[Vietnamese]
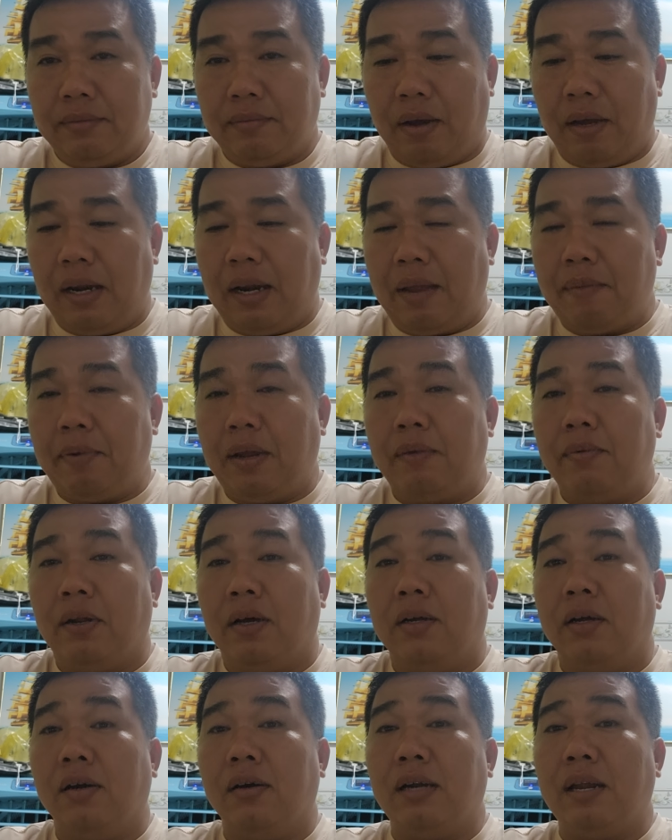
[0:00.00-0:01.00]
với anh em thường
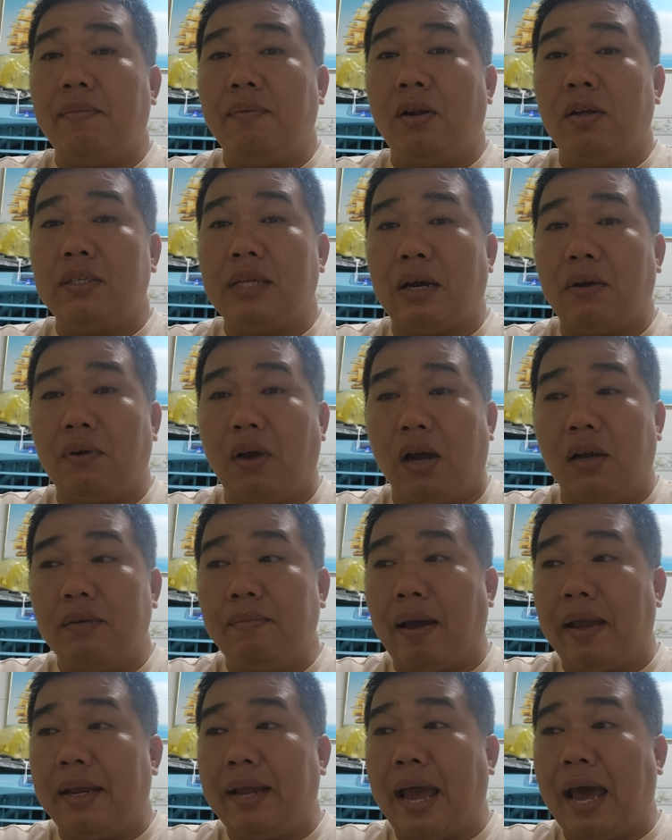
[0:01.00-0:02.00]
thường anh em mới nói sao ở ờ,
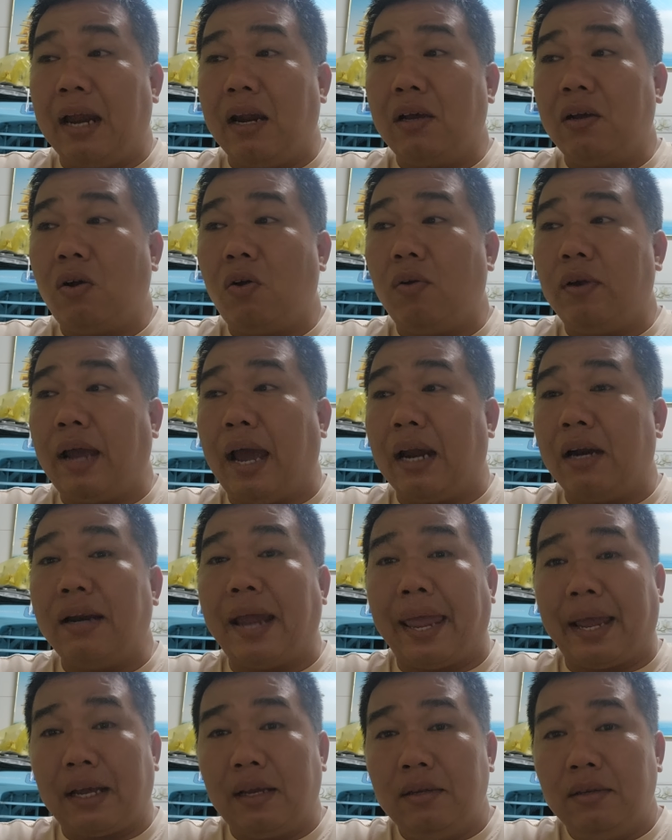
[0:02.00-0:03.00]
bài gà đó con gà nó
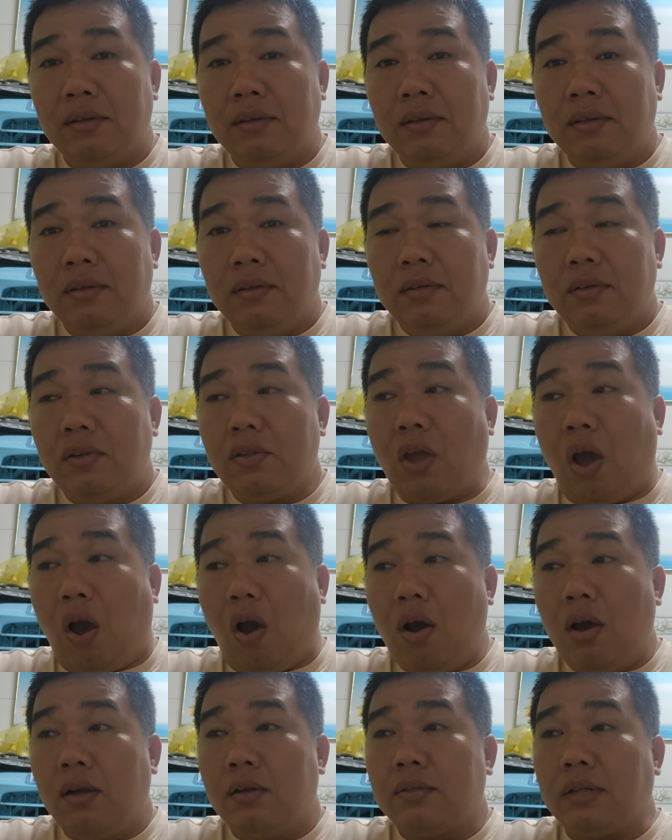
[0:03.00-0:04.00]
đẹp nó
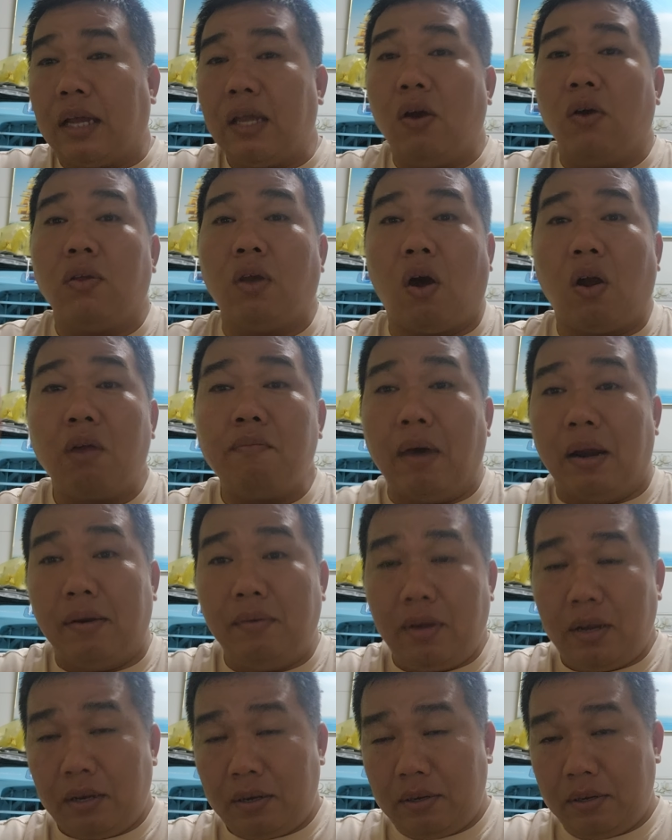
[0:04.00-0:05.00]
nhỏ tại hồi nhỏ nó
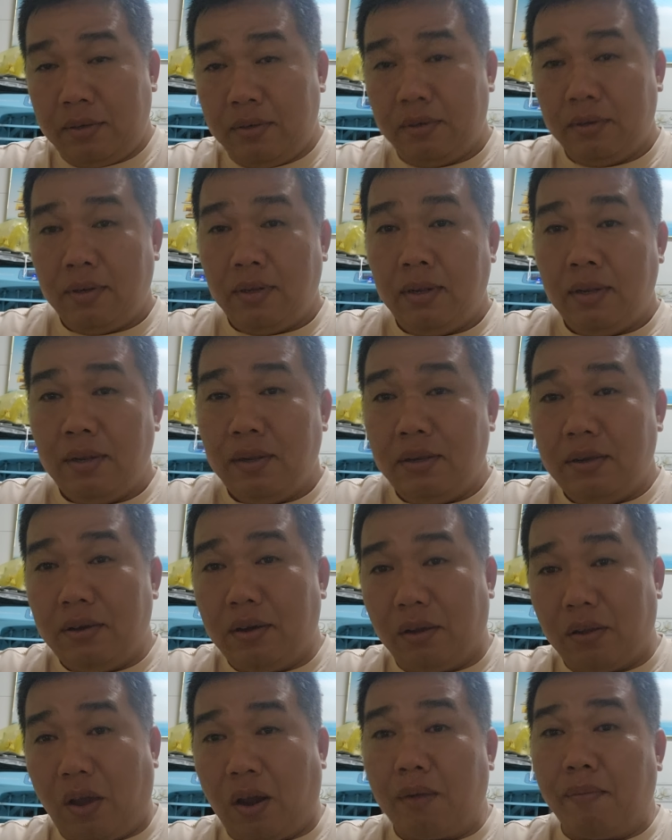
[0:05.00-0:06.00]
bệnh đó
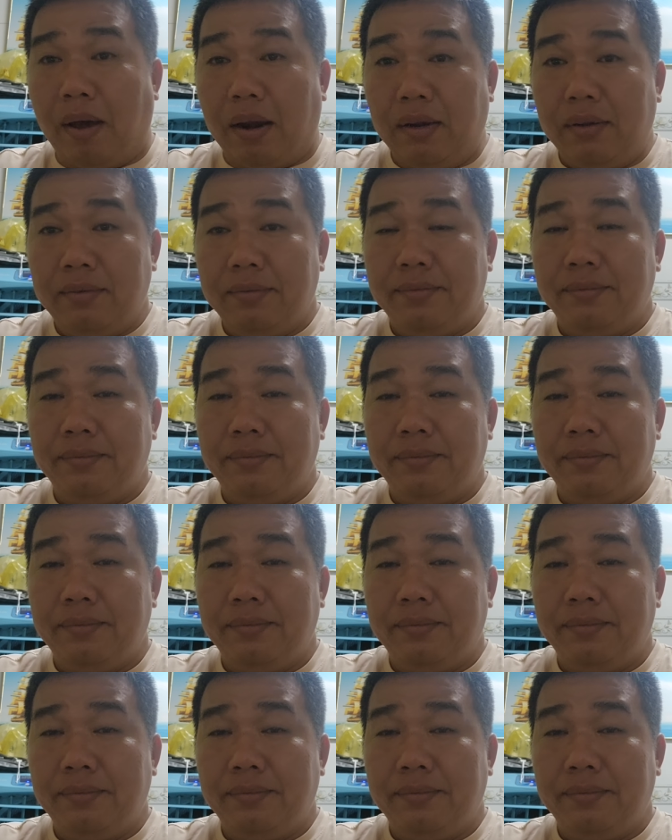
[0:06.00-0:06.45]
hồi nhỏ nó bệnh